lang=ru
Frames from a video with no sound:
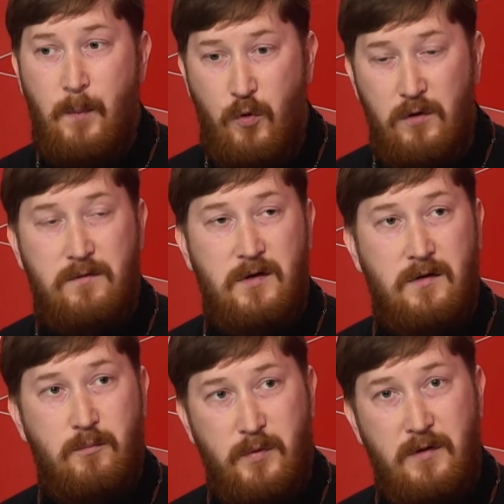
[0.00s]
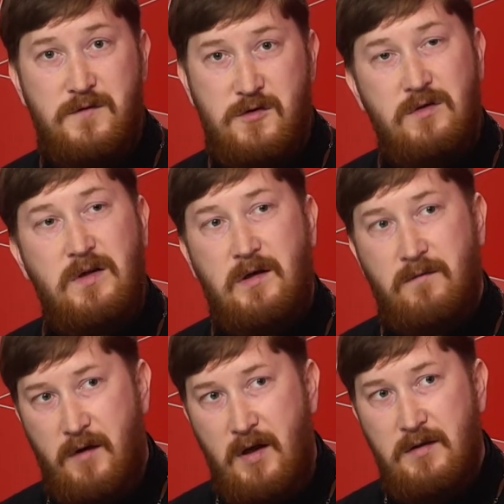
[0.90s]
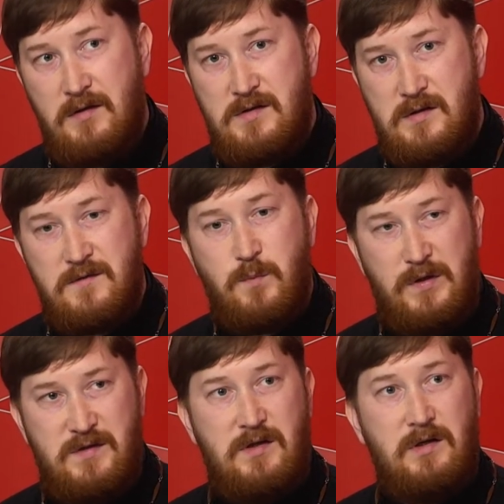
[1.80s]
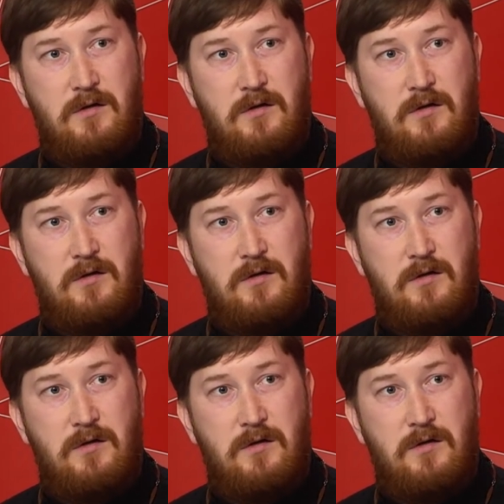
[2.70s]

подвиг был все-таки в радость и в спасение